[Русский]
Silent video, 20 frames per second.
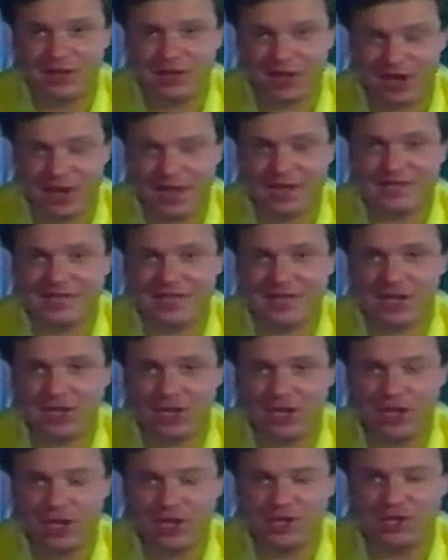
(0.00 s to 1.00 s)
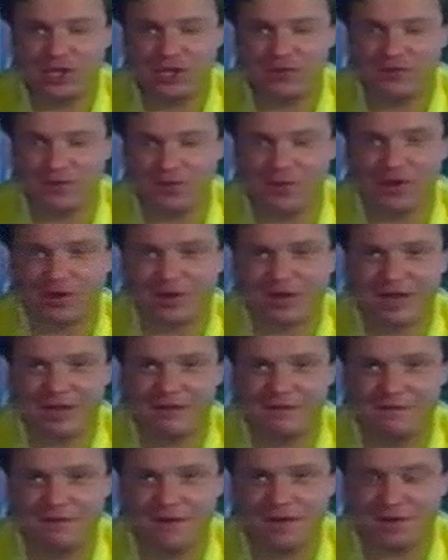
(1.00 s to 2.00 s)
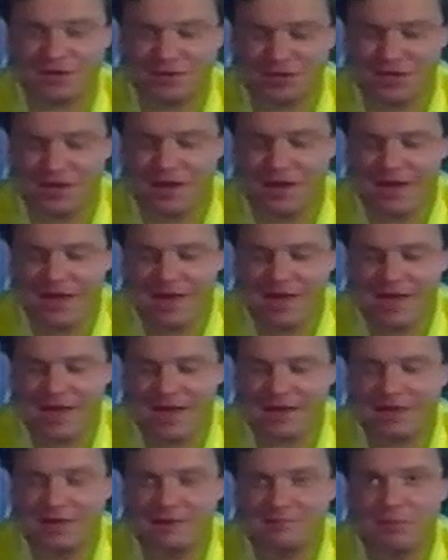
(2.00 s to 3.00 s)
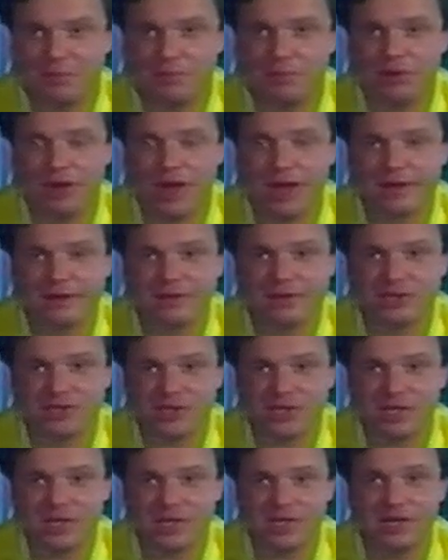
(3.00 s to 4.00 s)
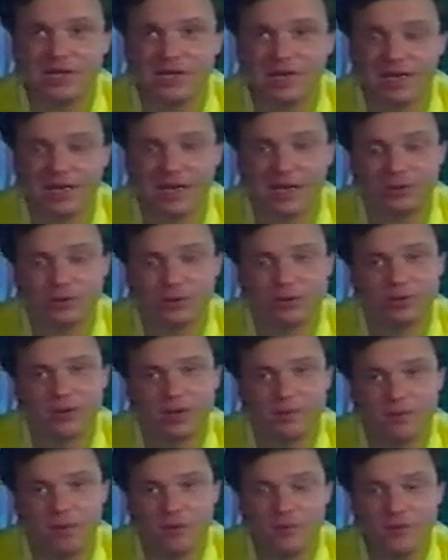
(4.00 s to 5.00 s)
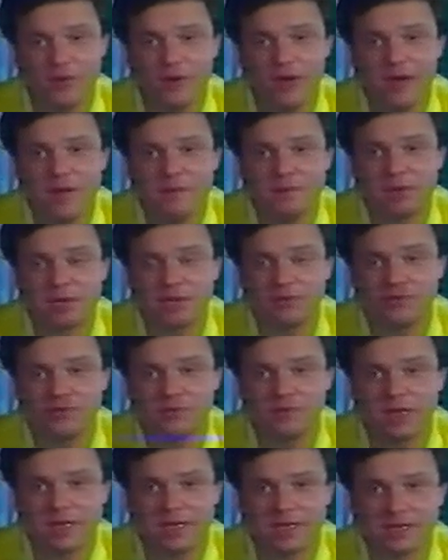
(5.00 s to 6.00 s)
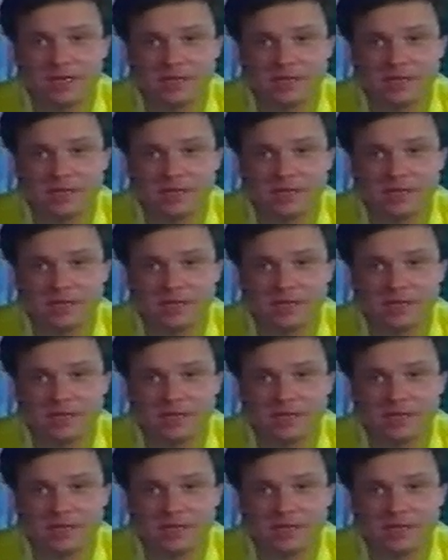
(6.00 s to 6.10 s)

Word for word: третья и четвертая версии этой популярнейшей игры, которую, напомню, придумала и